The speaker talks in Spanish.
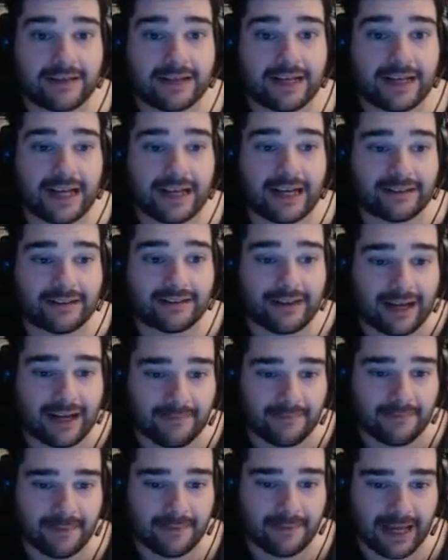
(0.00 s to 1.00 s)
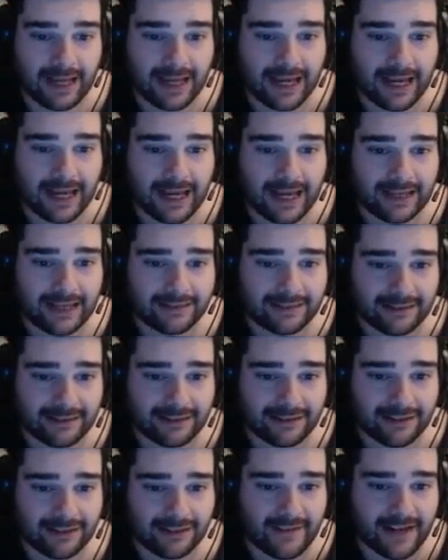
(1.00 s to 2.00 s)
¿Qué casa, hija mía? ¿Qué casa?
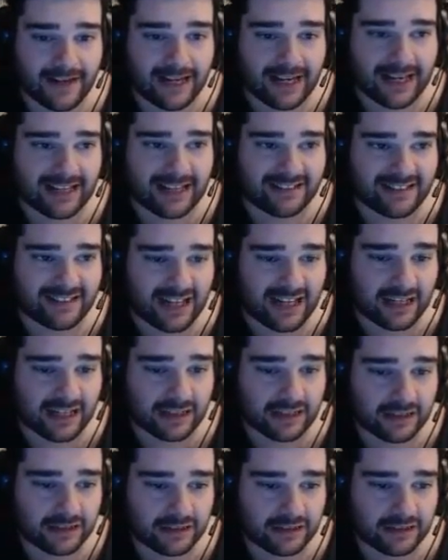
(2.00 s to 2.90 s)
Si no tienes casa.